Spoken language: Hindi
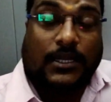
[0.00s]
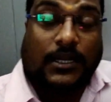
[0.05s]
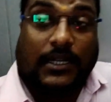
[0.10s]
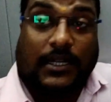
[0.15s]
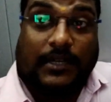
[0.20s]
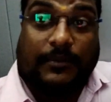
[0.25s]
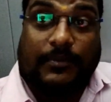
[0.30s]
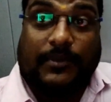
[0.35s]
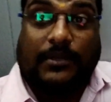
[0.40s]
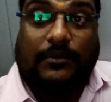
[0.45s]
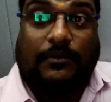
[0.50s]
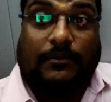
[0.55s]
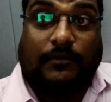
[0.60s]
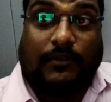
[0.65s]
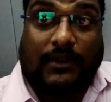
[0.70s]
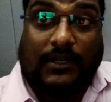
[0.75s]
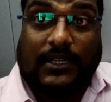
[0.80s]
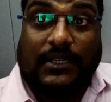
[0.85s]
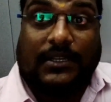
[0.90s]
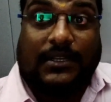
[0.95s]
लिफ्ट
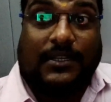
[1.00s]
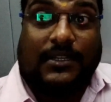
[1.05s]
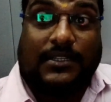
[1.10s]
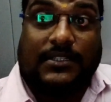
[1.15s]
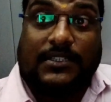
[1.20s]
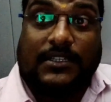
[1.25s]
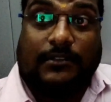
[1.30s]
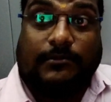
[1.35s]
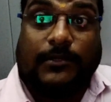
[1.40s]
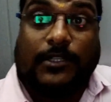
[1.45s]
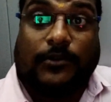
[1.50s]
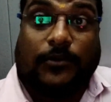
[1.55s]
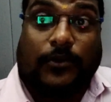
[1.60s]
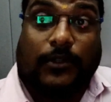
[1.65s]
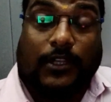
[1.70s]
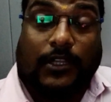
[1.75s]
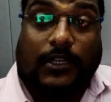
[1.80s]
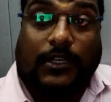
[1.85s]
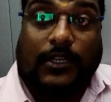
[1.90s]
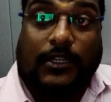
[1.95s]
वर्किंग कंडीशन में
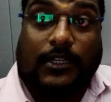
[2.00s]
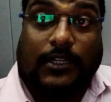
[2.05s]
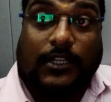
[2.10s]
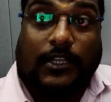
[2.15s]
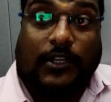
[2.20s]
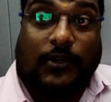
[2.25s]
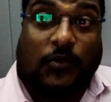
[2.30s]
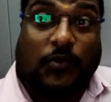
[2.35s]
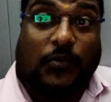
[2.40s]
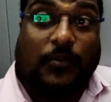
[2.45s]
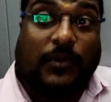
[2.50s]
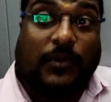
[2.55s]
कोई दिक्कत नहीं है रूम